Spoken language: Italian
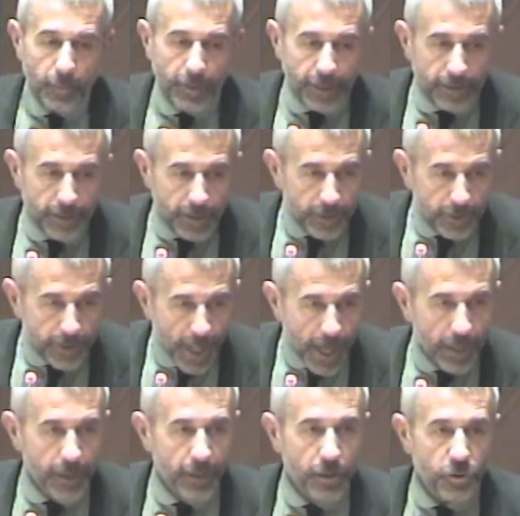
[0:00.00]
ma da 30
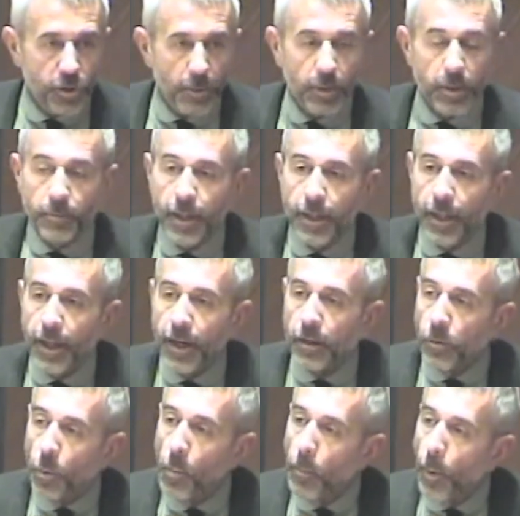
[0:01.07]
anni diciamo in maniera
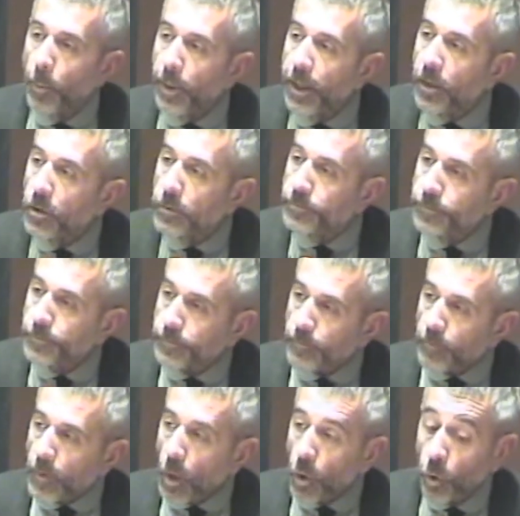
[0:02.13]
un po' meno
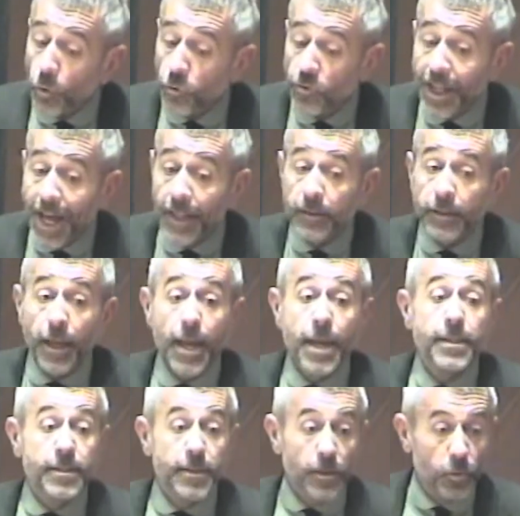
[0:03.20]
costante e
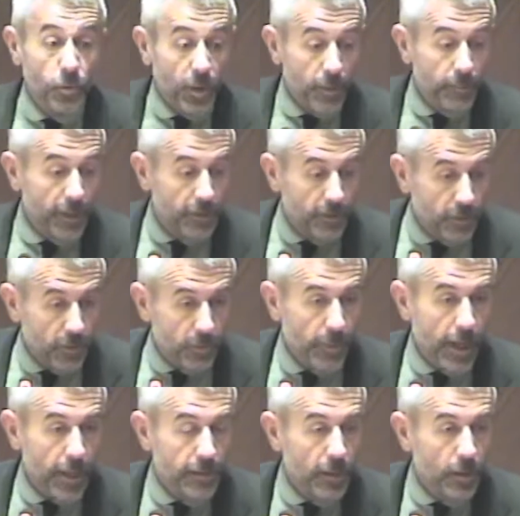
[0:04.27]
sicuramente
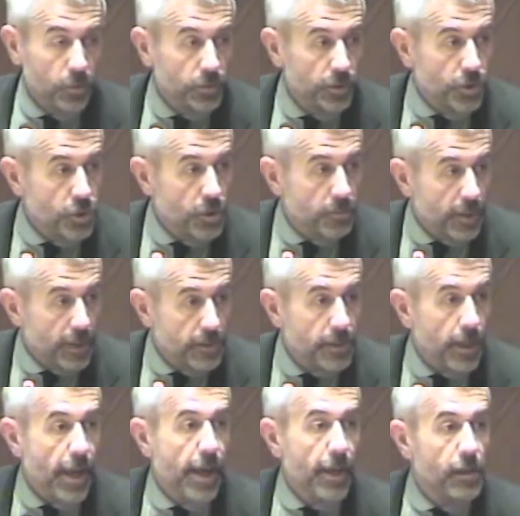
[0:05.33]
ormai da 11
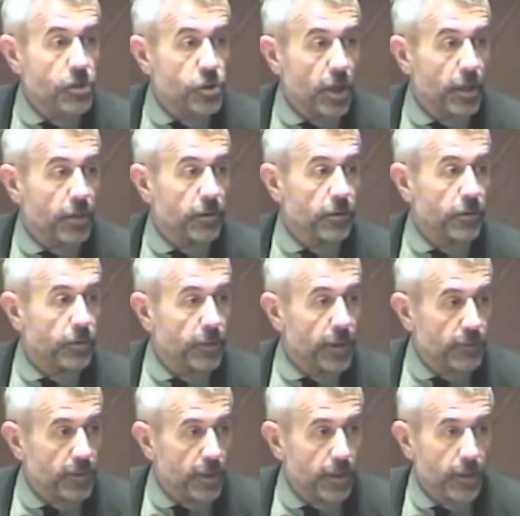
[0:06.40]
mesi è al centro di una
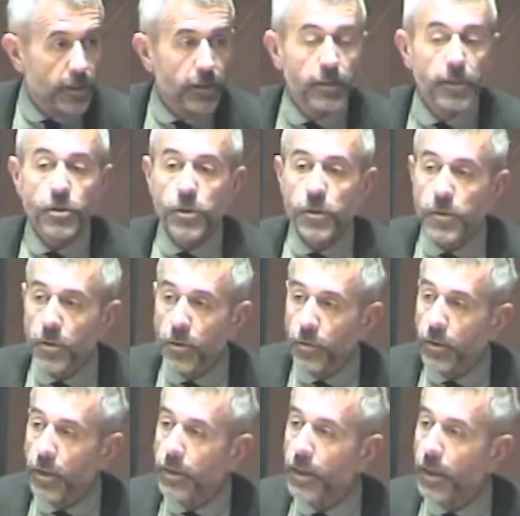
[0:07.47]
serie di
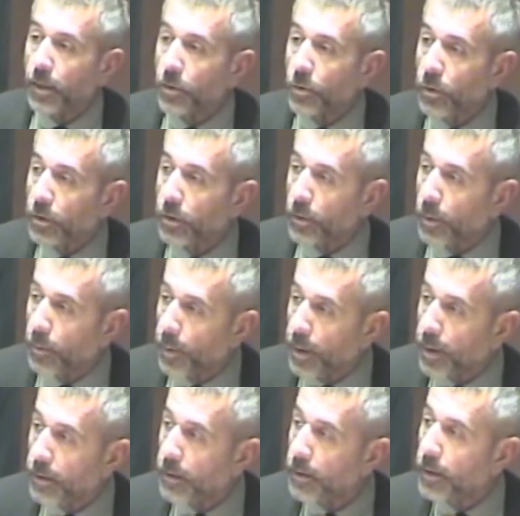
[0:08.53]
decisioni della Corte
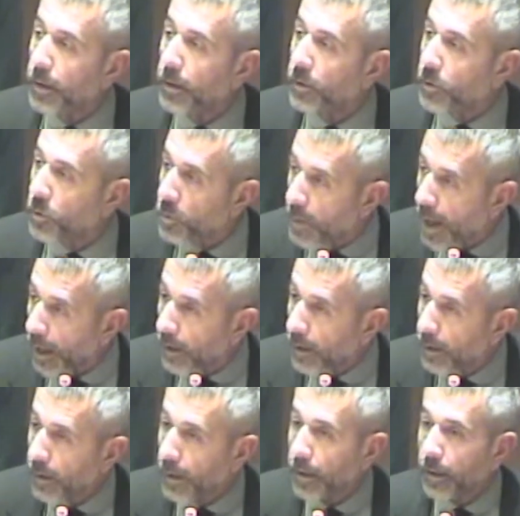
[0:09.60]
europea dei diritti
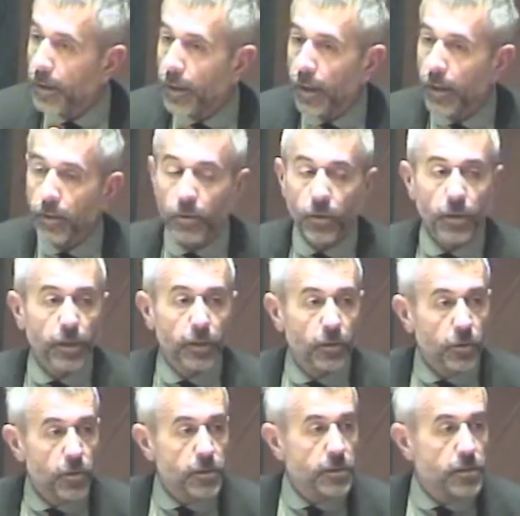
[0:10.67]
umani che ritengono che
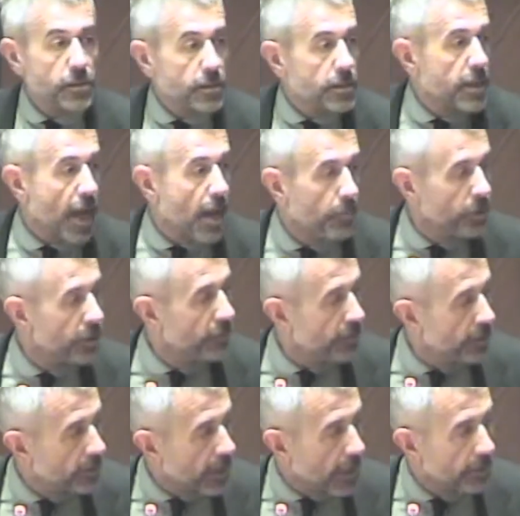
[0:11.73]
noi siamo
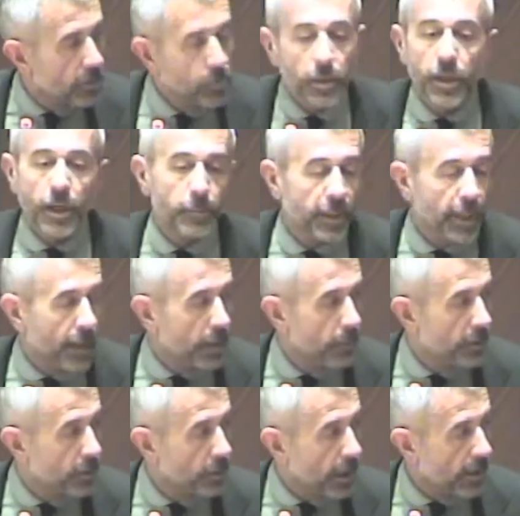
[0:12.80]
diventati un criminale
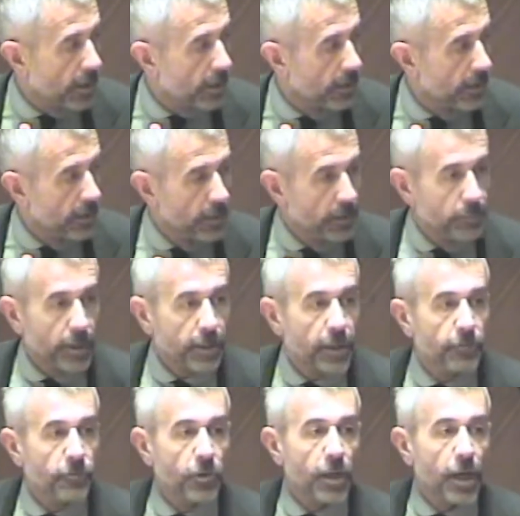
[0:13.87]
abituale perché
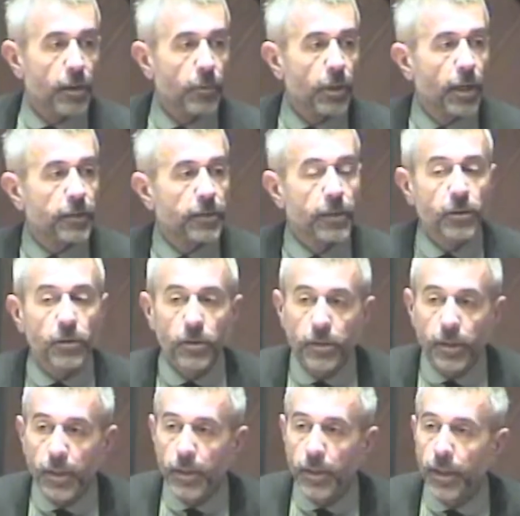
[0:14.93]
violiamo l'articolo
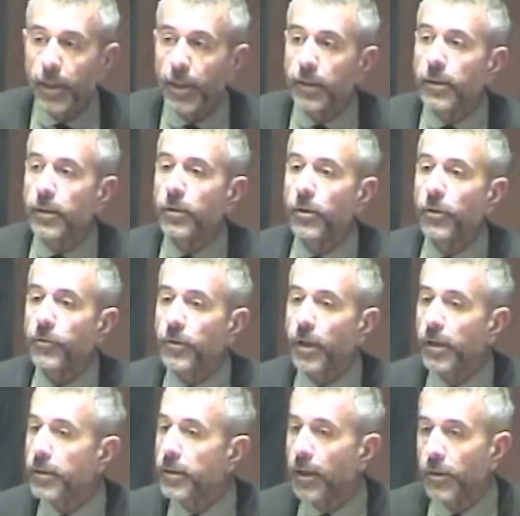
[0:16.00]
3 e l'articolo
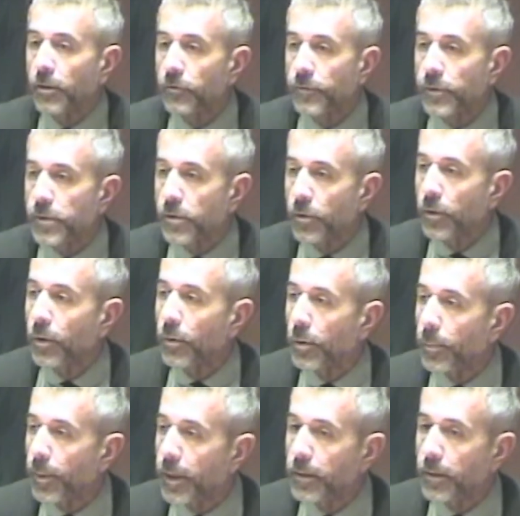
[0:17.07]
6 della Convenzione
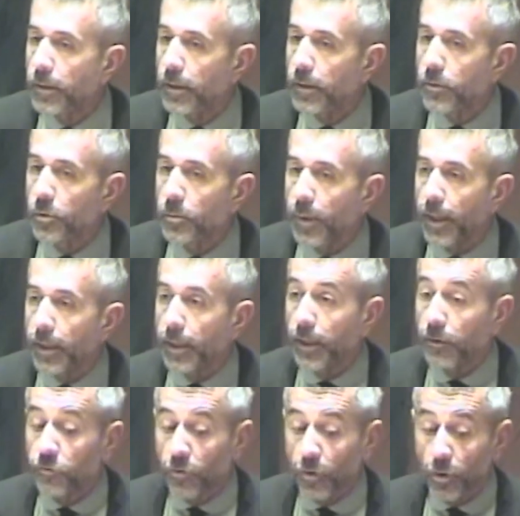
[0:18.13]
europea dei diritti umani,
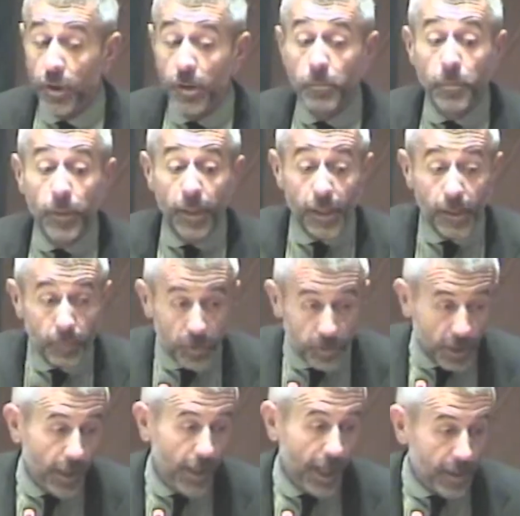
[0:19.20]
che sono il primo,
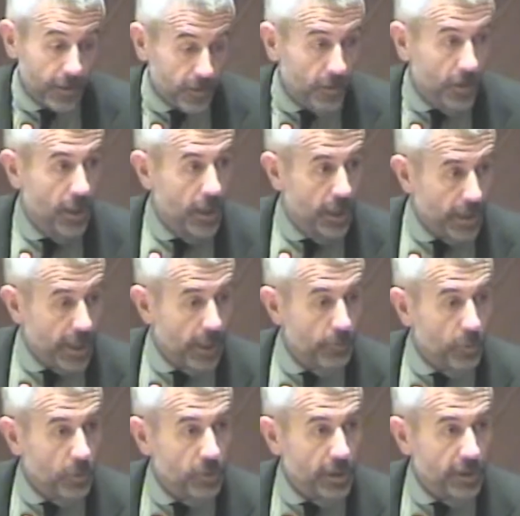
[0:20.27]
tra l'altro, che ha
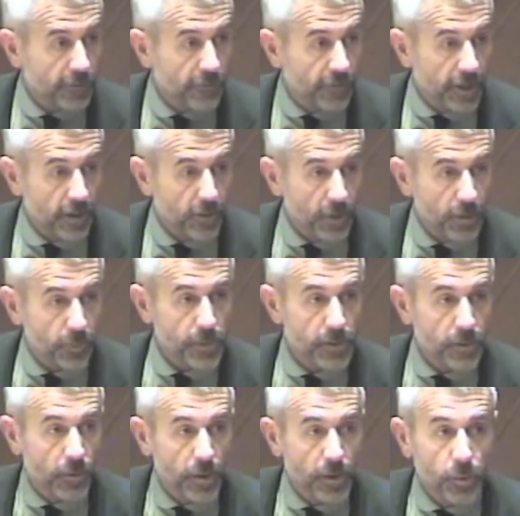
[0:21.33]
molto a che fare con la
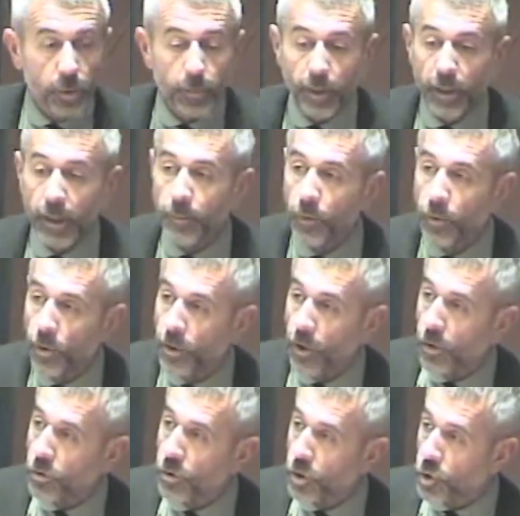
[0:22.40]
questione di cui parliamo noi
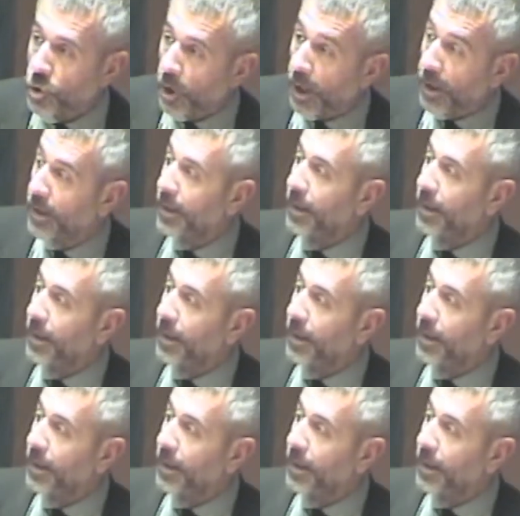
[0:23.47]
oggi, cioè